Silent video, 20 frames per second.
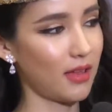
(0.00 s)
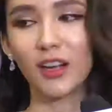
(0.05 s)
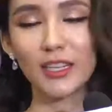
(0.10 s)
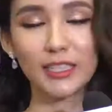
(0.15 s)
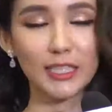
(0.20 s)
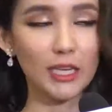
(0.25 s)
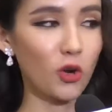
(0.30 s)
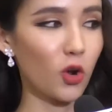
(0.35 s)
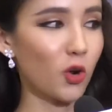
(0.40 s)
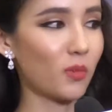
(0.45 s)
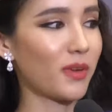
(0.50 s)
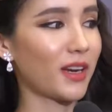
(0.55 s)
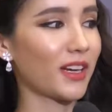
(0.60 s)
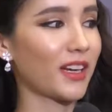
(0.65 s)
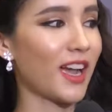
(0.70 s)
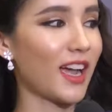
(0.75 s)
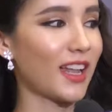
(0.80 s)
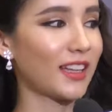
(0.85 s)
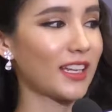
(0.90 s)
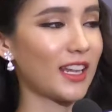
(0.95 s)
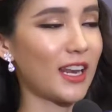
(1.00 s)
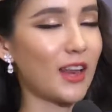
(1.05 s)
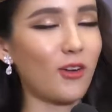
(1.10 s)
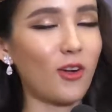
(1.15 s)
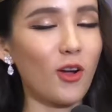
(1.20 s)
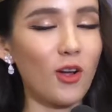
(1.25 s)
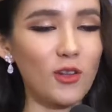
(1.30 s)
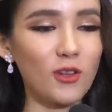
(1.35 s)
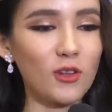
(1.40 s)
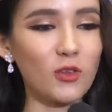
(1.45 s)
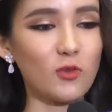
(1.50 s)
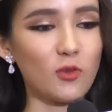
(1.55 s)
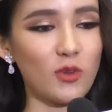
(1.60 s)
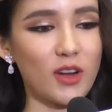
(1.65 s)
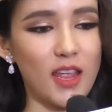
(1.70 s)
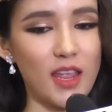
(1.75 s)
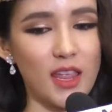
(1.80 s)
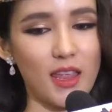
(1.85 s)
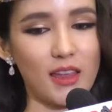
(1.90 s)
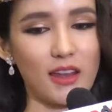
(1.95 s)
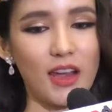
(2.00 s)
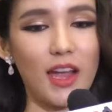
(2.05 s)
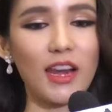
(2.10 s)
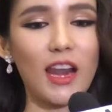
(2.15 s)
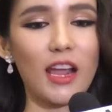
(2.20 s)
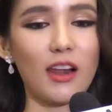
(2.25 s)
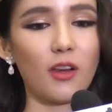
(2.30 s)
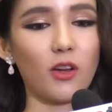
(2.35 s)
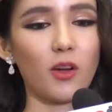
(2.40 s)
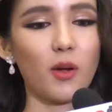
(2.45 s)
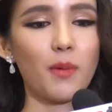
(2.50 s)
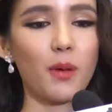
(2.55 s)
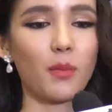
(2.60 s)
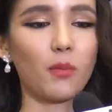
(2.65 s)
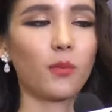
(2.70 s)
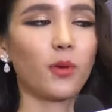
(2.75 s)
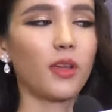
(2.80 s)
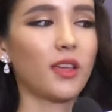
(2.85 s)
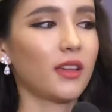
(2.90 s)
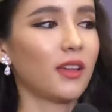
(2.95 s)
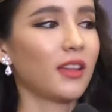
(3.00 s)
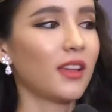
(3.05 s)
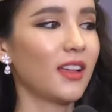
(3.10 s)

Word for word: ก็จะโดนเหมือนกันแต่เราก็อยู่ในข้างหลังเราก็แบบอุ๊ย